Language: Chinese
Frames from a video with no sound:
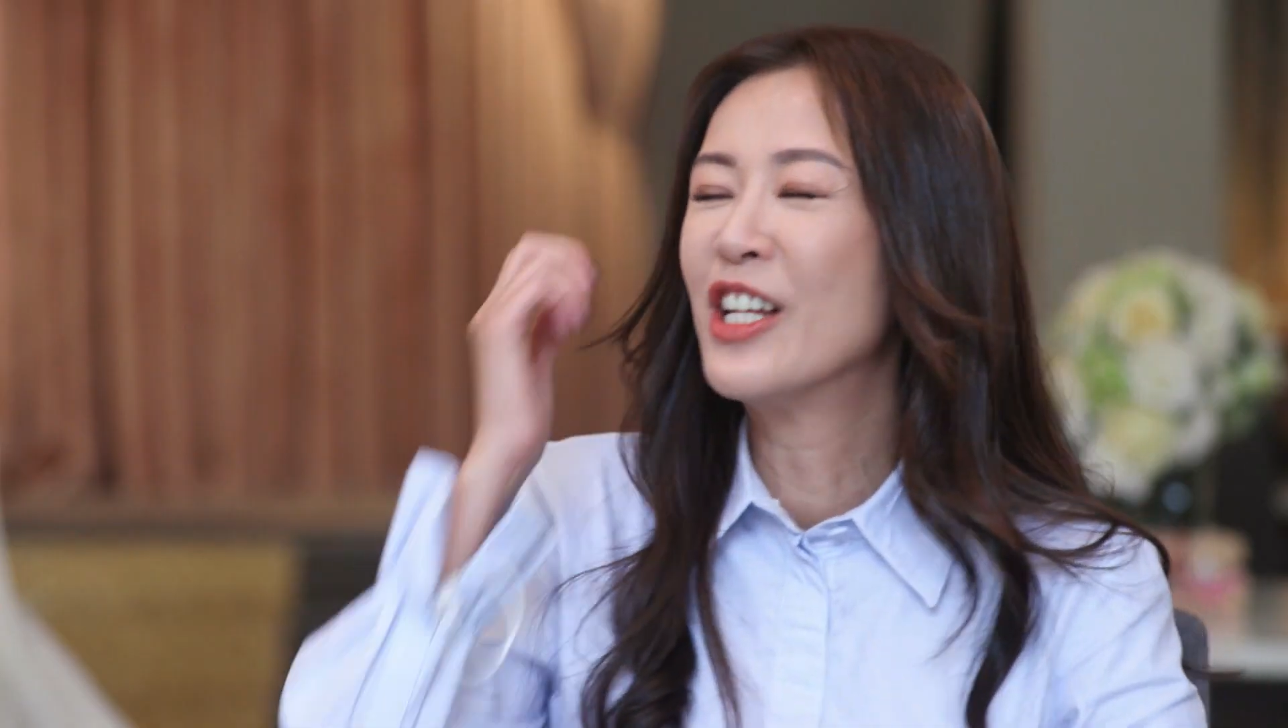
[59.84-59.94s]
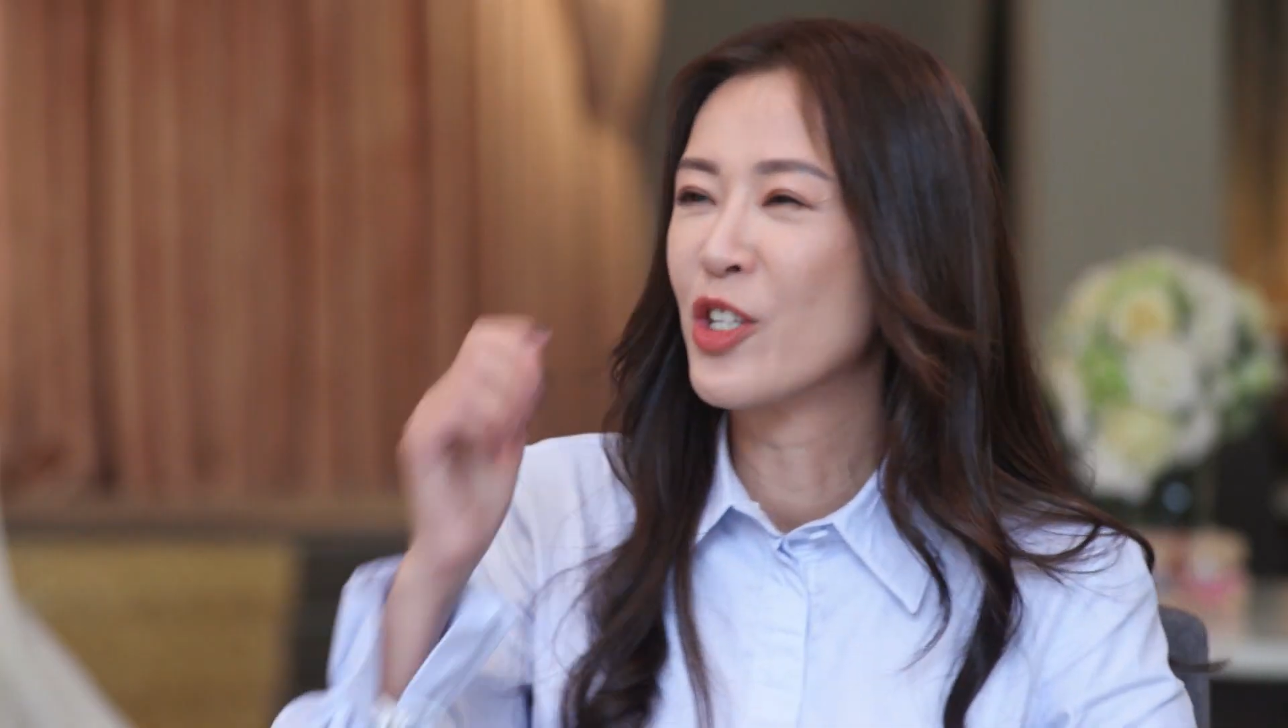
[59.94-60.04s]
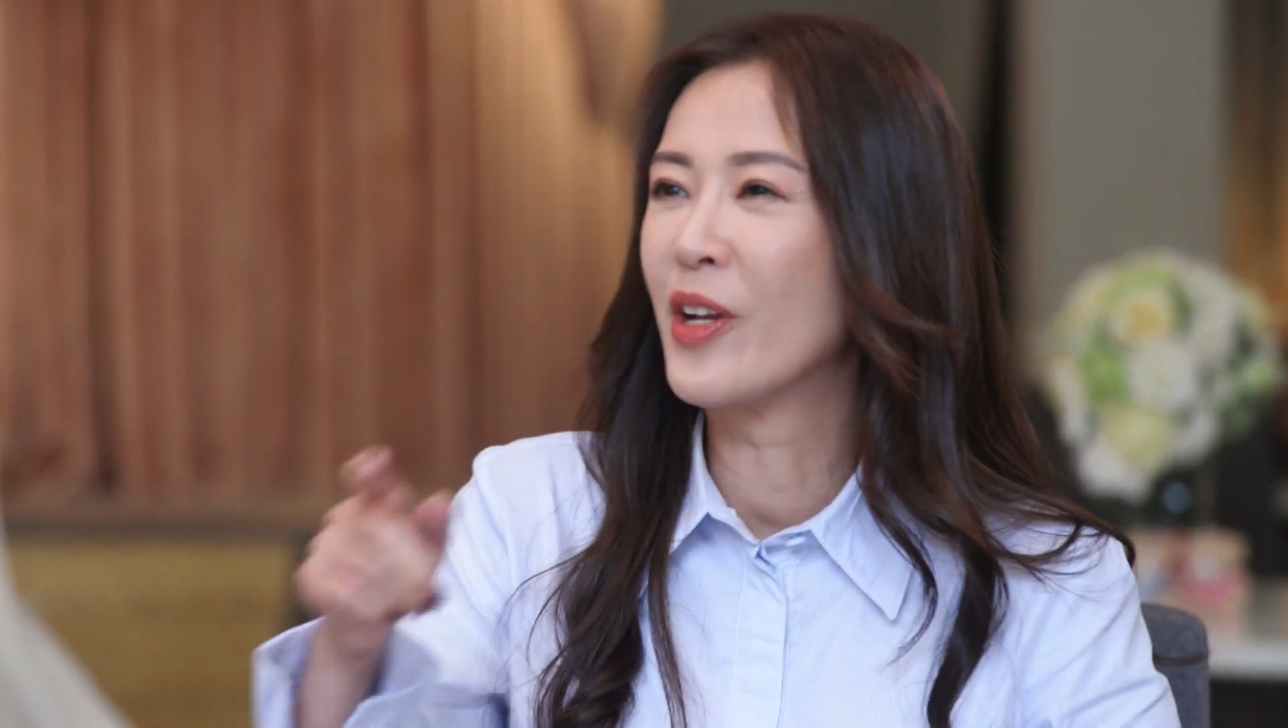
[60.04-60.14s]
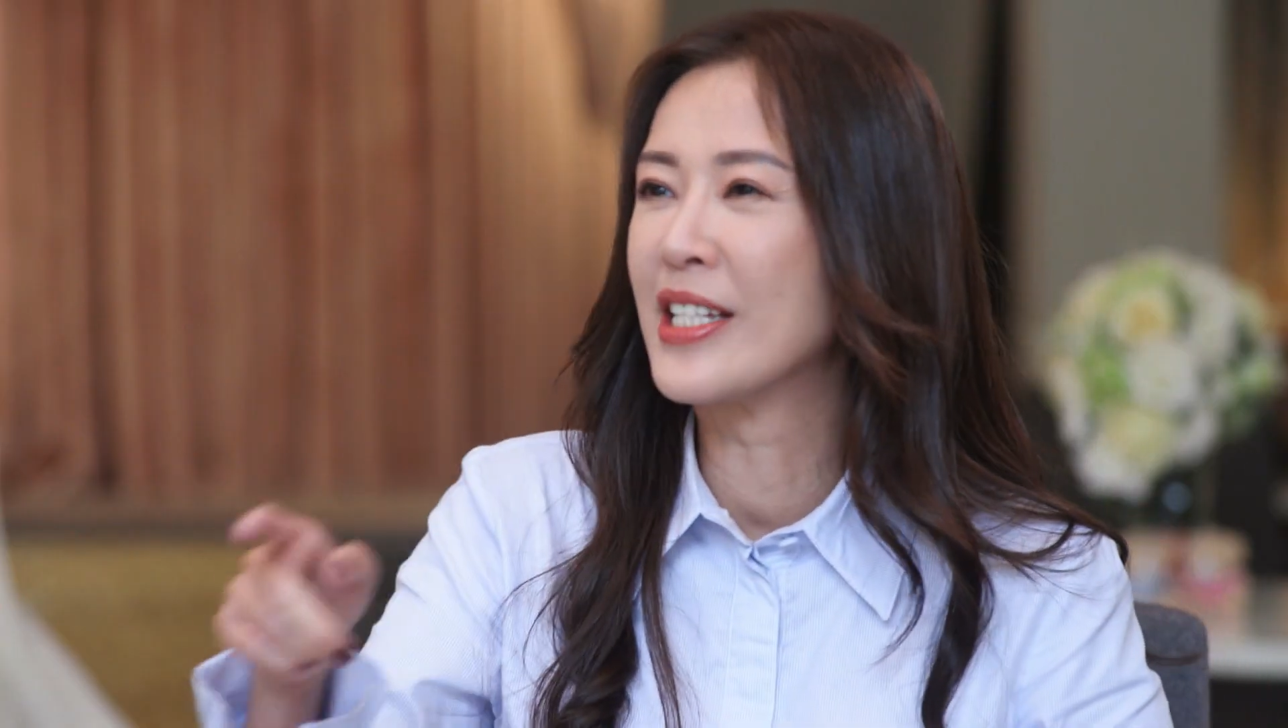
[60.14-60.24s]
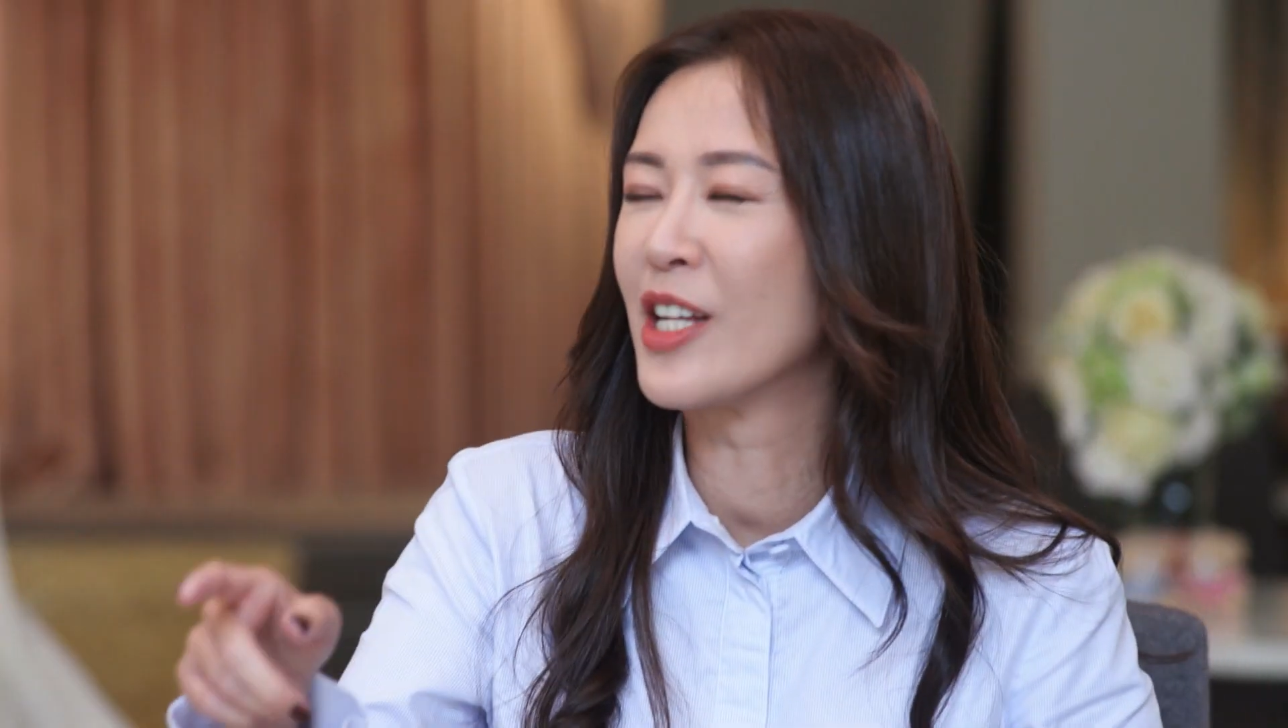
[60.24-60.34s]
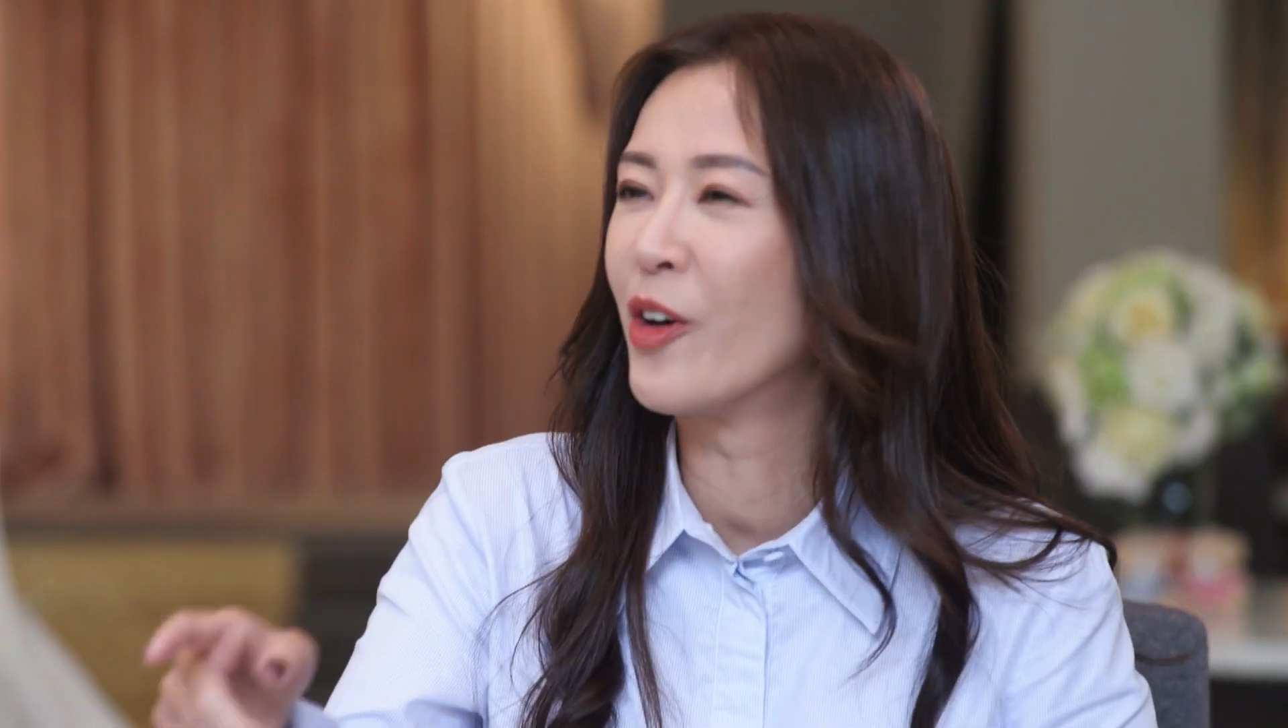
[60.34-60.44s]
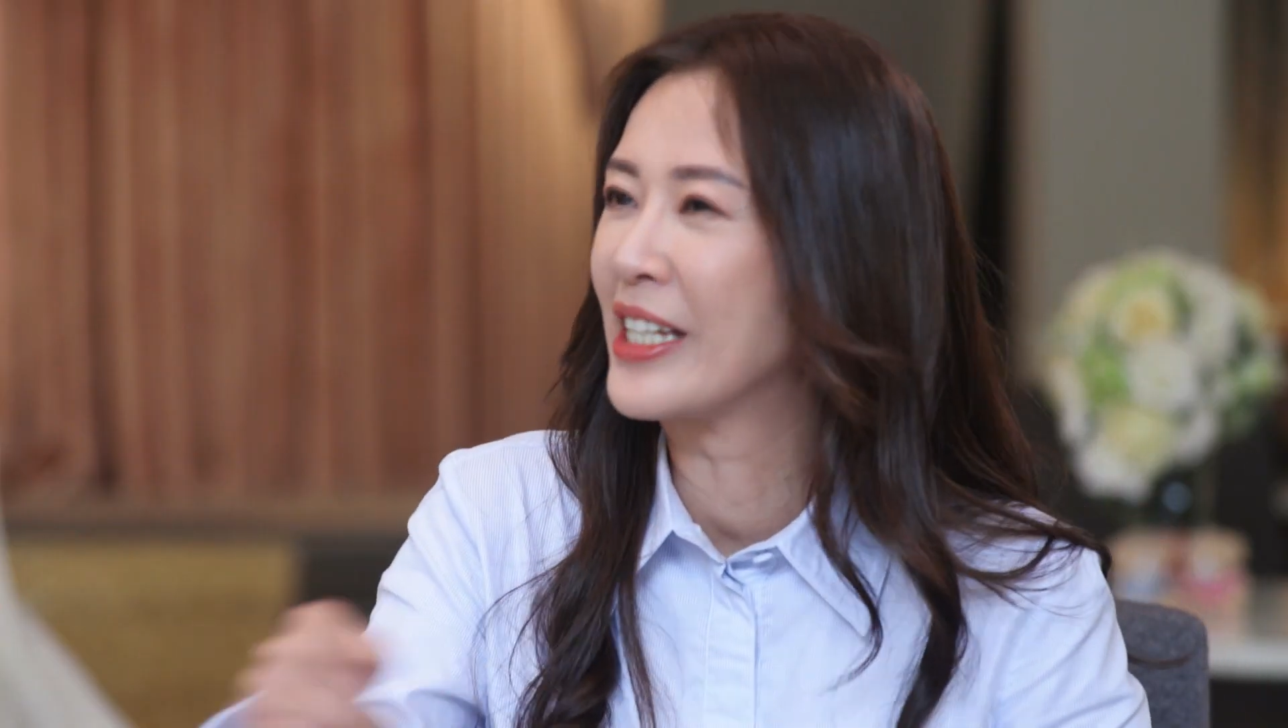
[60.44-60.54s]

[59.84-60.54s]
所以之后